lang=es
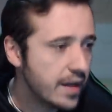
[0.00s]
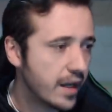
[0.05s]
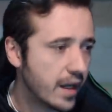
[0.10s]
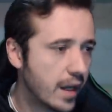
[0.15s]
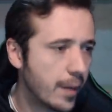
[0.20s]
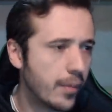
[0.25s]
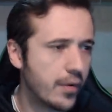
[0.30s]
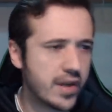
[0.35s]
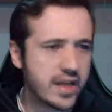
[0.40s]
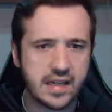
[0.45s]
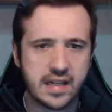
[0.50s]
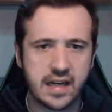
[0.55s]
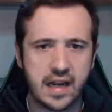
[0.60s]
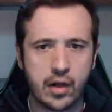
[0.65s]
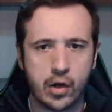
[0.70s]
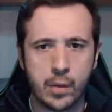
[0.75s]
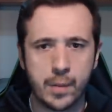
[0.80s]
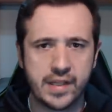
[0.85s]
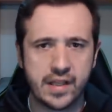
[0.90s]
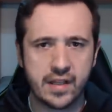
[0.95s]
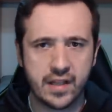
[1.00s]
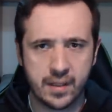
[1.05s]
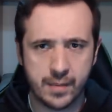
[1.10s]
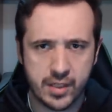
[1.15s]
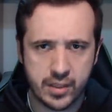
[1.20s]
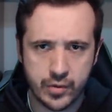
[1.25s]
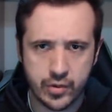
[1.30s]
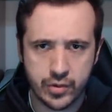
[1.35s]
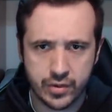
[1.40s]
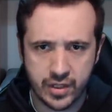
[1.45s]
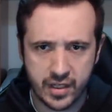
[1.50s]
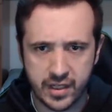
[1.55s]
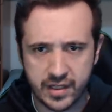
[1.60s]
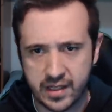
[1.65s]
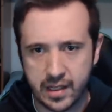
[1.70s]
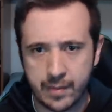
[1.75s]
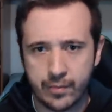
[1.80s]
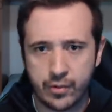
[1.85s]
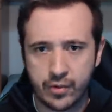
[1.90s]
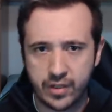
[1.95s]
que podría ser la competencia más o menos
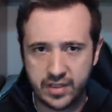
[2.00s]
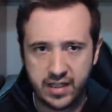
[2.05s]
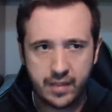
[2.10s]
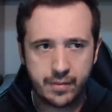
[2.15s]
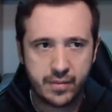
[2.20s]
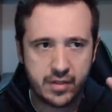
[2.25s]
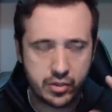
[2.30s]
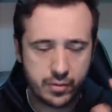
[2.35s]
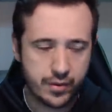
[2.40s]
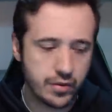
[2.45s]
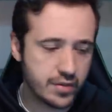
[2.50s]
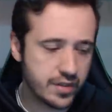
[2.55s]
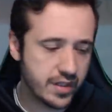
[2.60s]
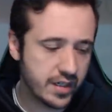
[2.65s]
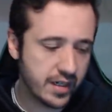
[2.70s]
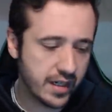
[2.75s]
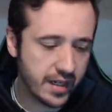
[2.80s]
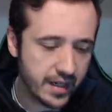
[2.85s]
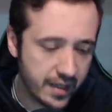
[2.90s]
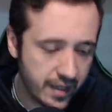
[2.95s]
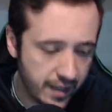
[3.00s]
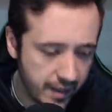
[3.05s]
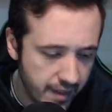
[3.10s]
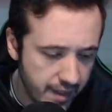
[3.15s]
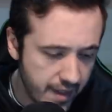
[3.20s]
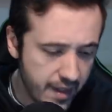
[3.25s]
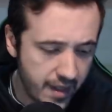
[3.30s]
directa, porque están más o menos cerca en el,